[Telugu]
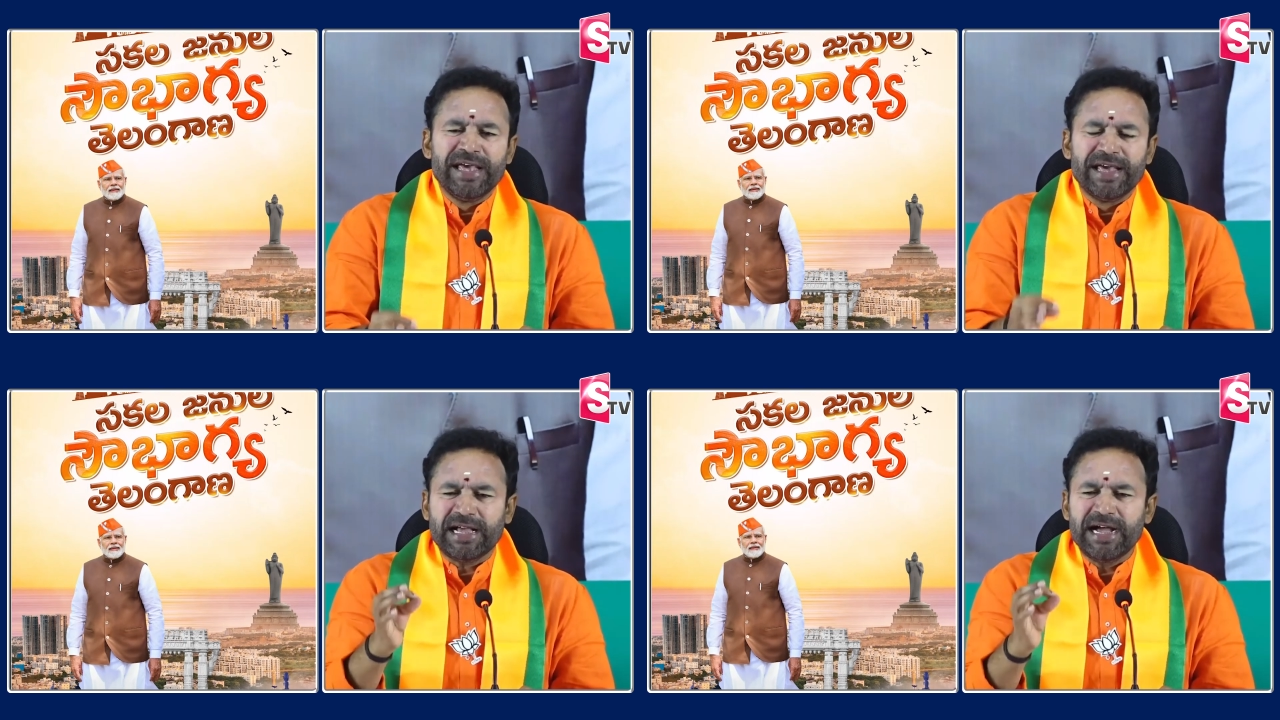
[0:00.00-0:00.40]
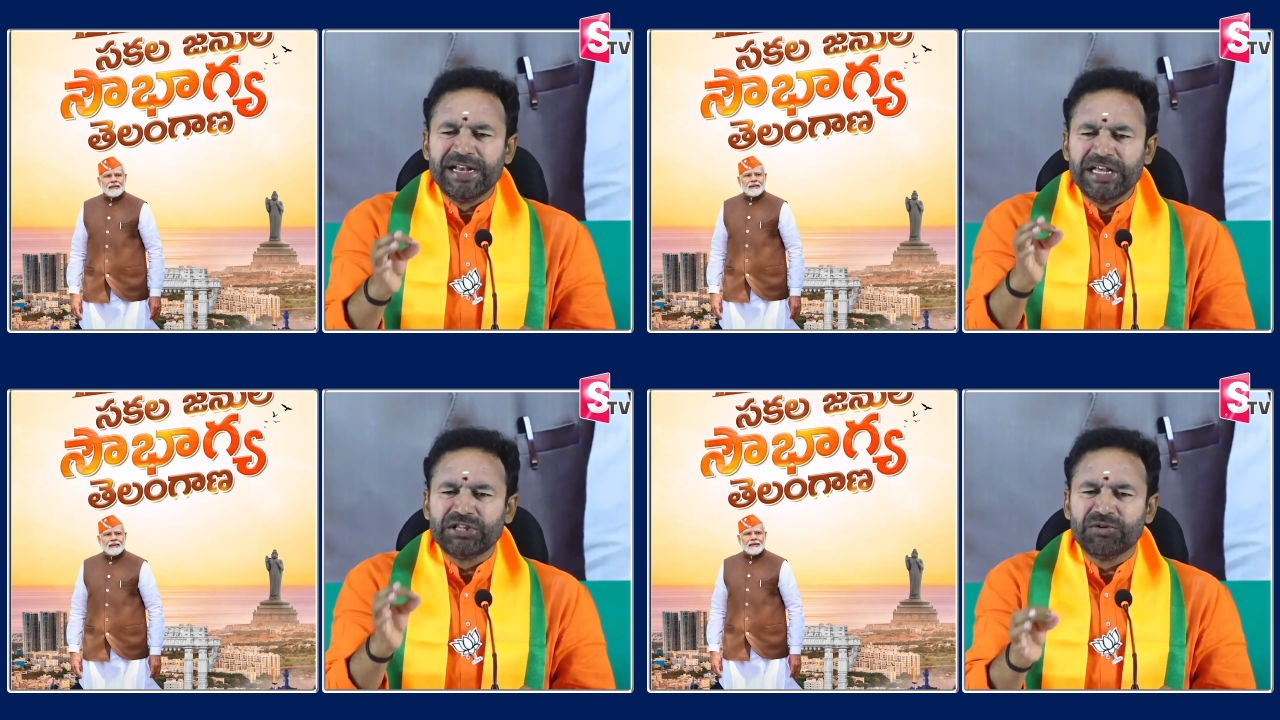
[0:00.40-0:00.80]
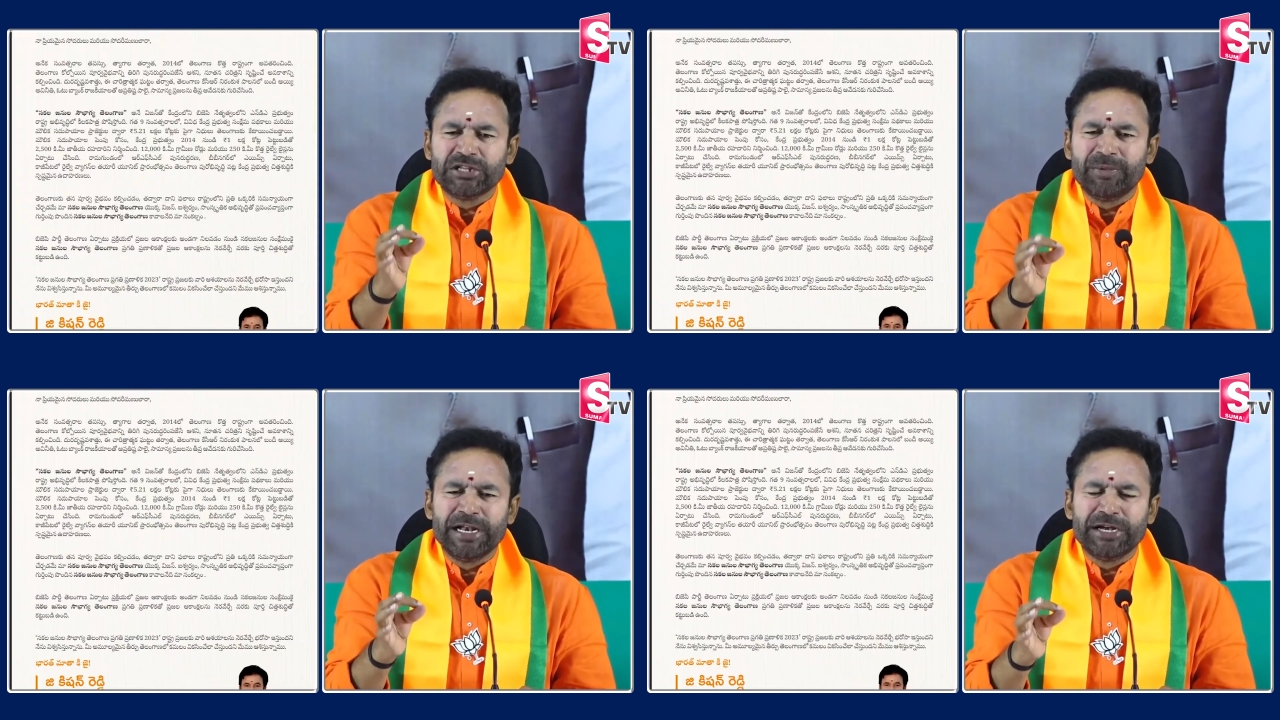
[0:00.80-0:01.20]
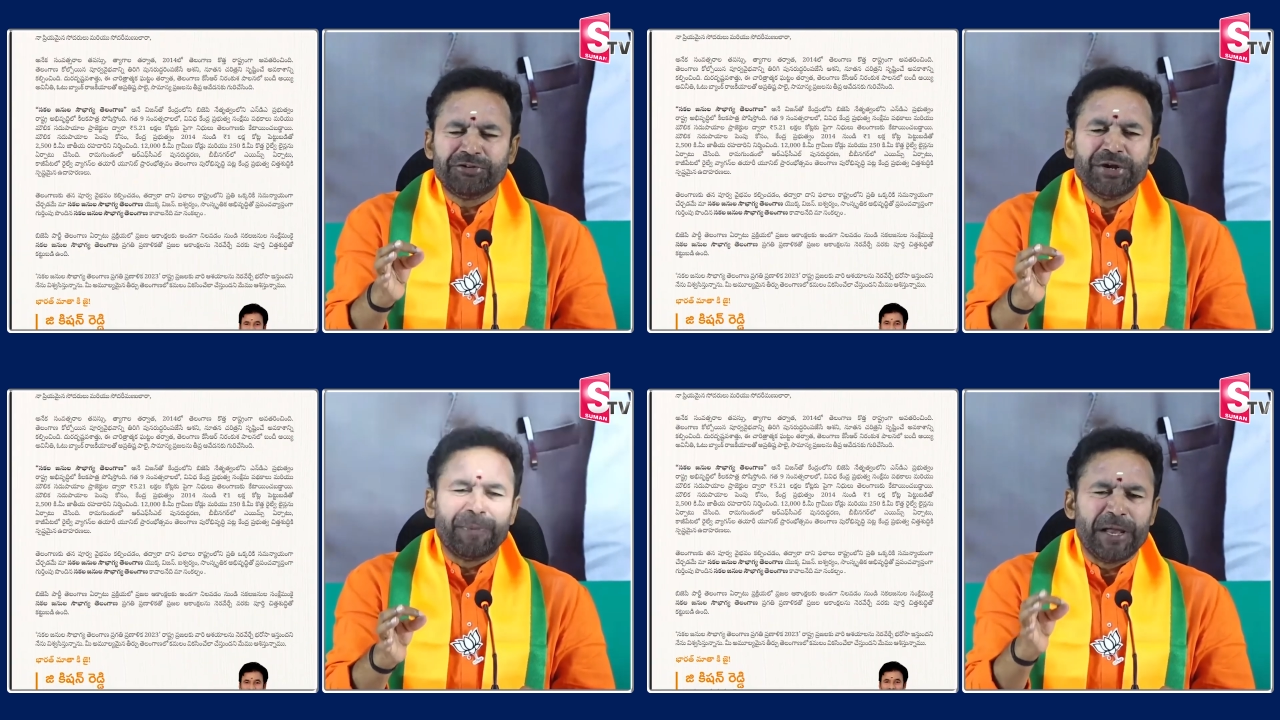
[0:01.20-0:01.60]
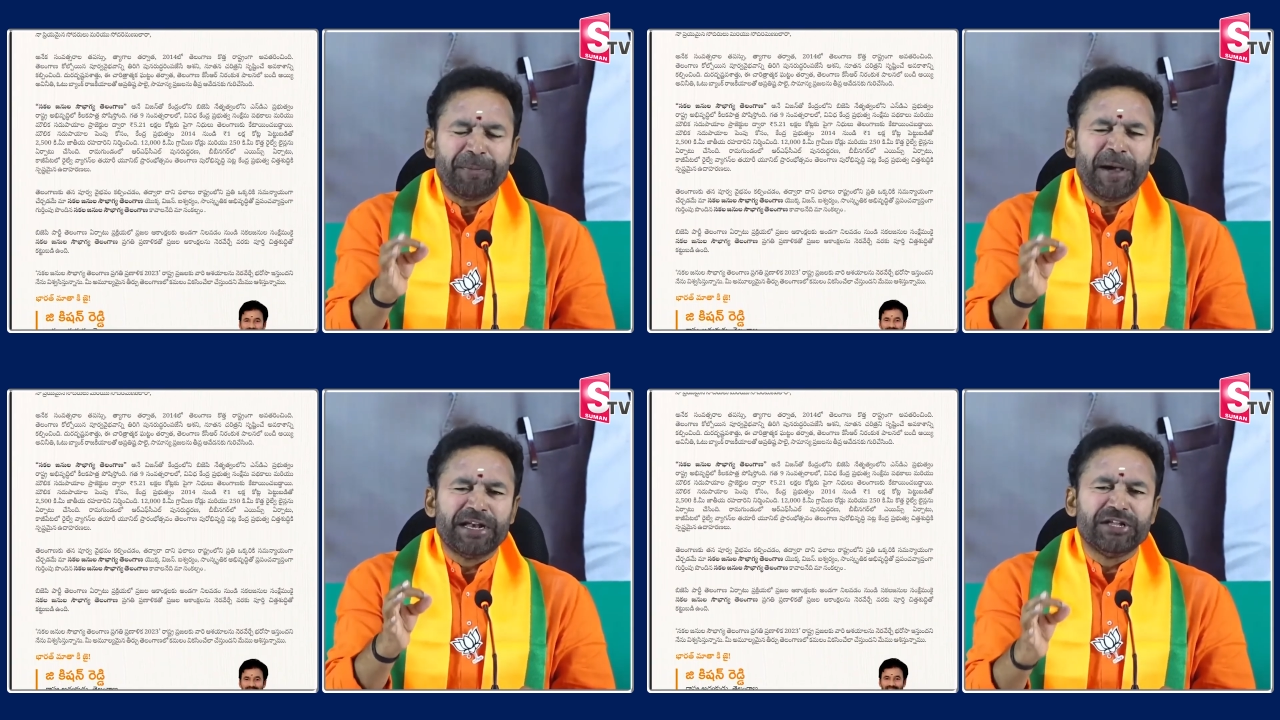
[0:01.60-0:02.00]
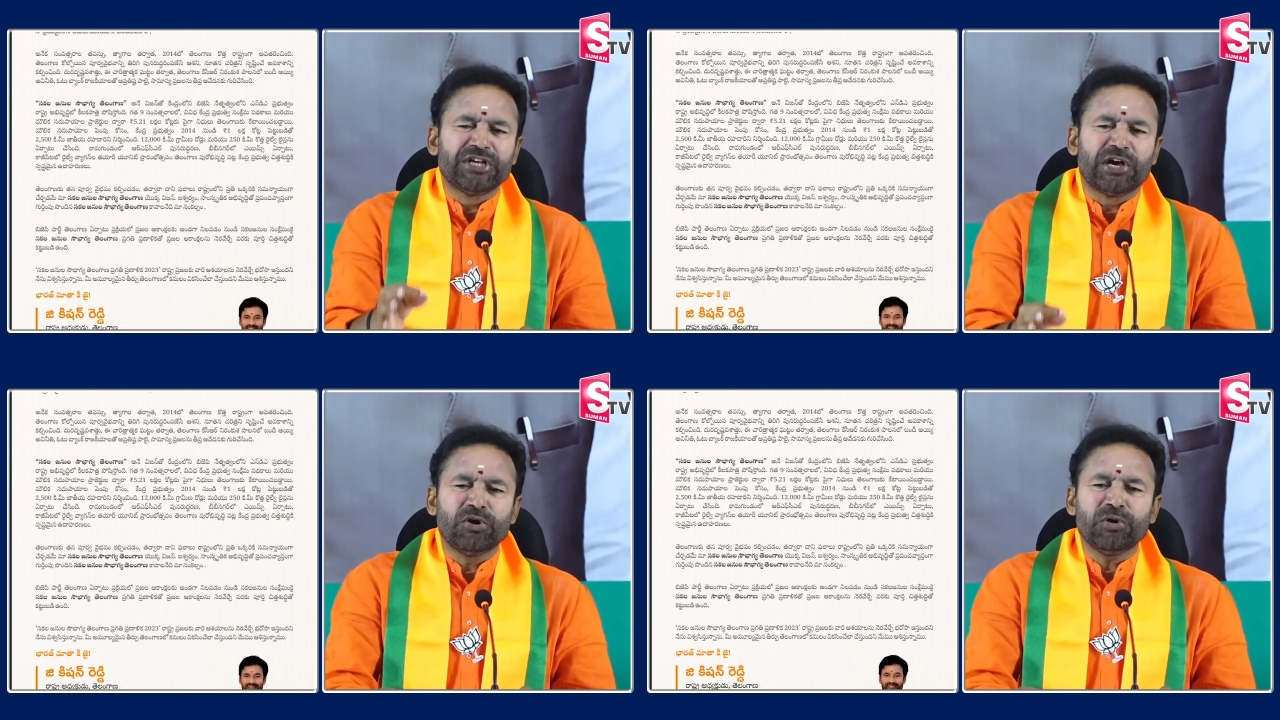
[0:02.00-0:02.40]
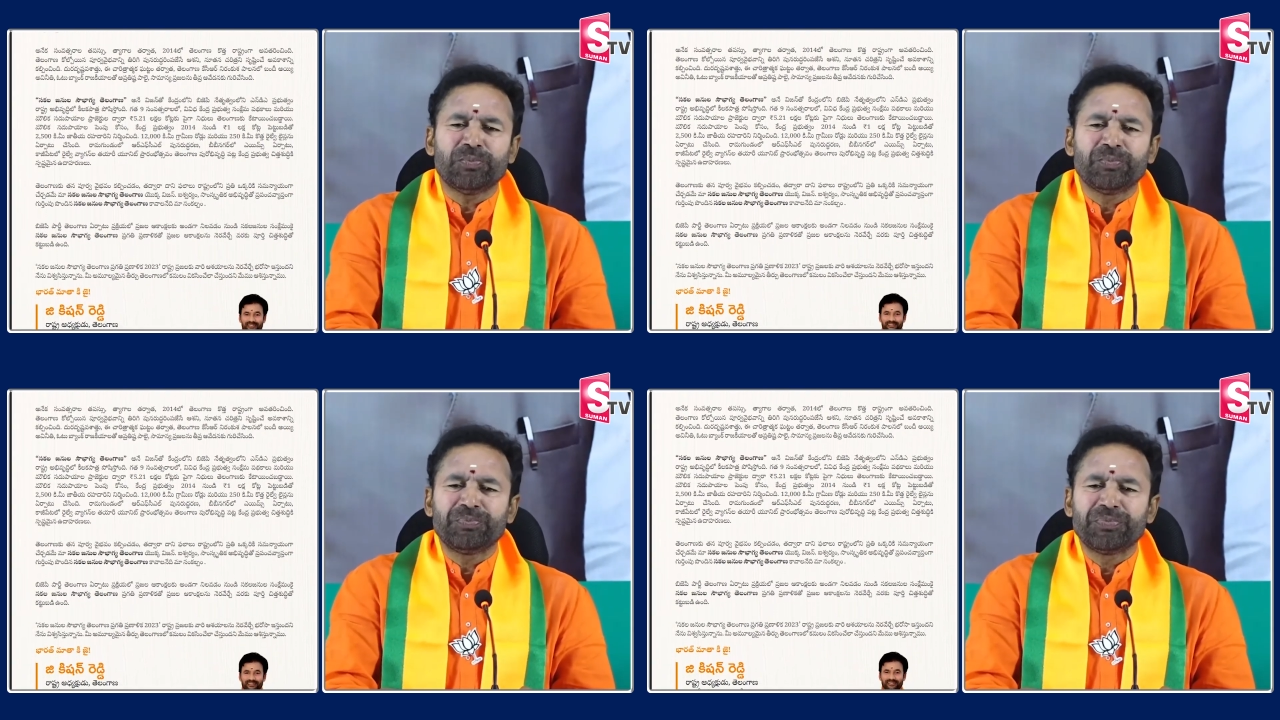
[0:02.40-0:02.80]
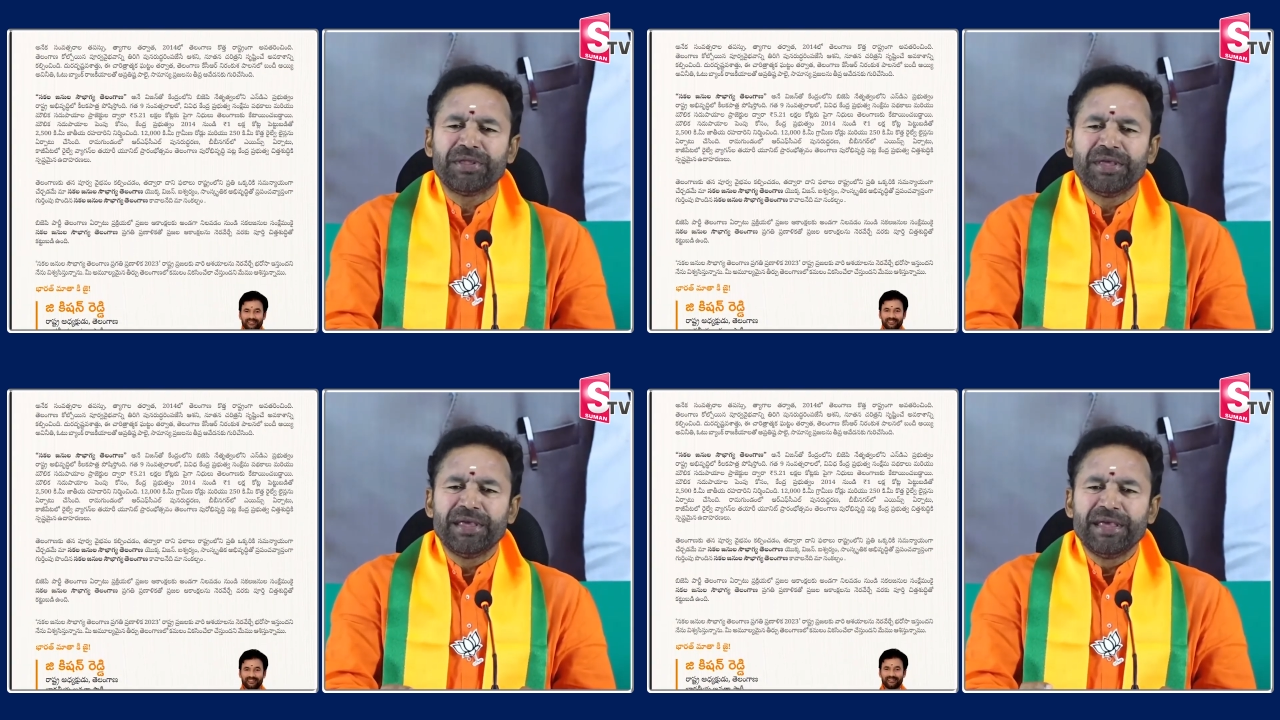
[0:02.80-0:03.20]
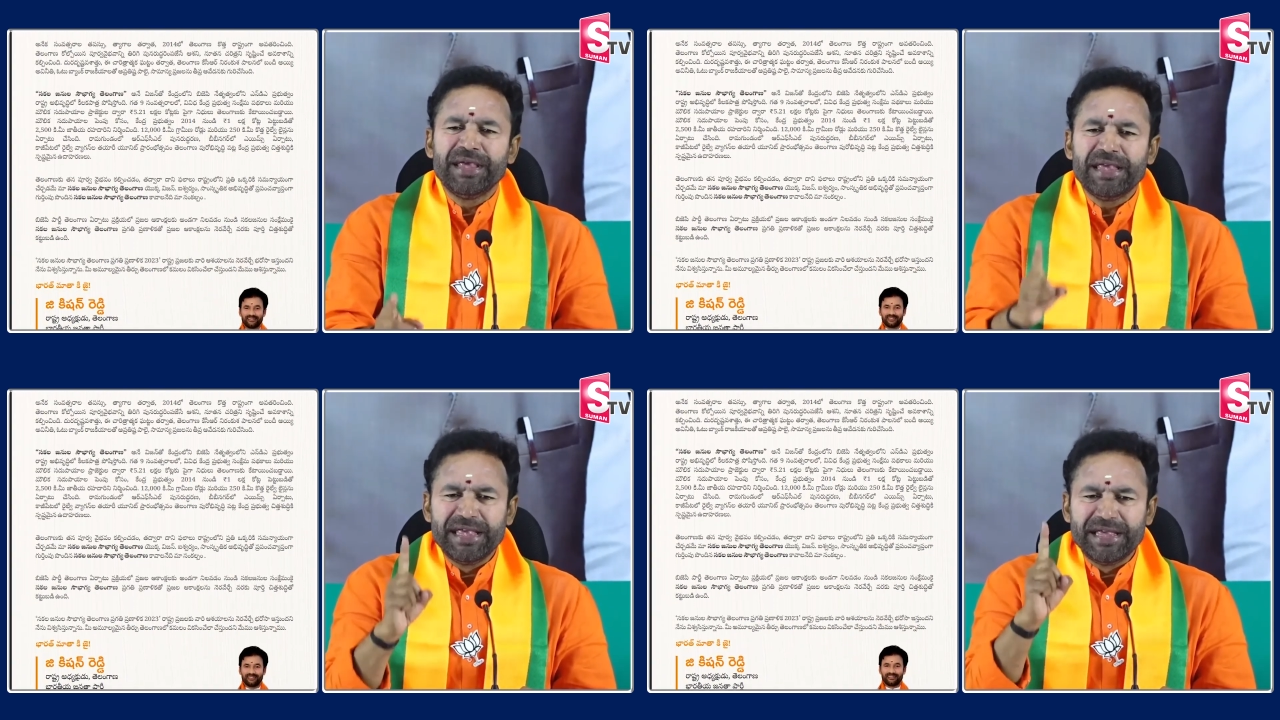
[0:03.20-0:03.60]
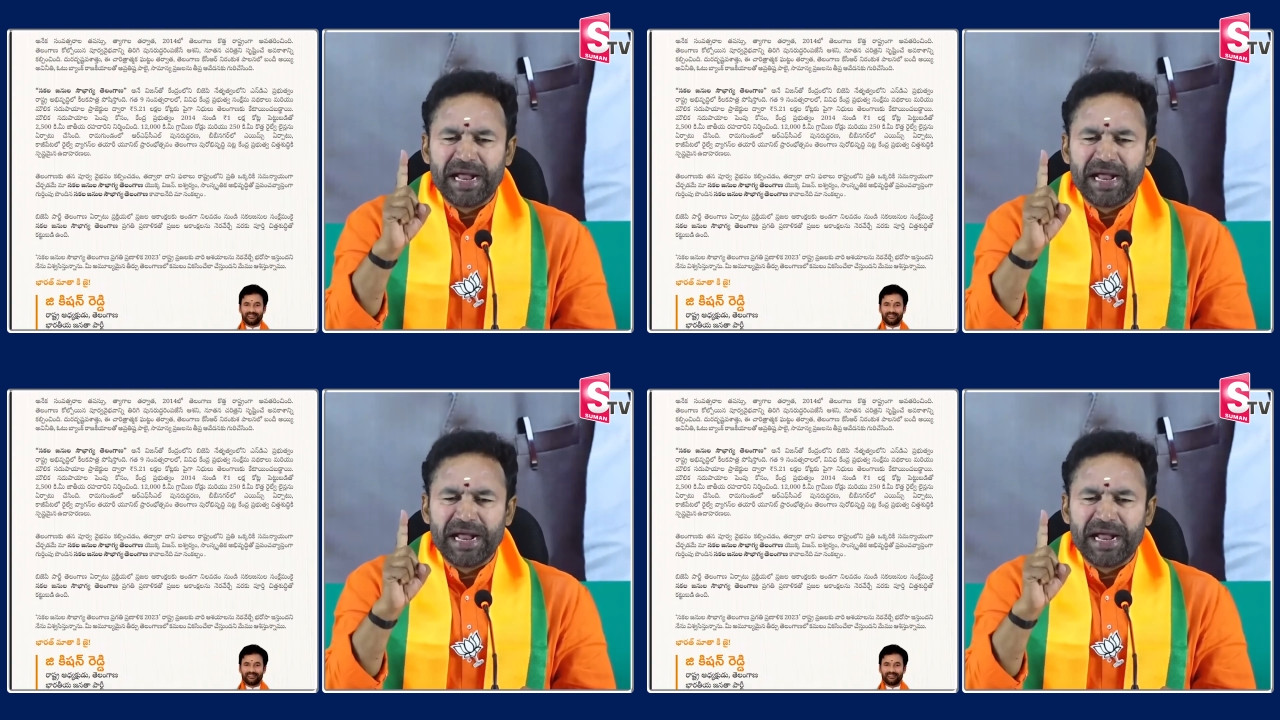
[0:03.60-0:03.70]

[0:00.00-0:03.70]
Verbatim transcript: ఏ రకంగా నీతివంతమైనటువంటి పరిపాలన ఇచ్చారో ఈ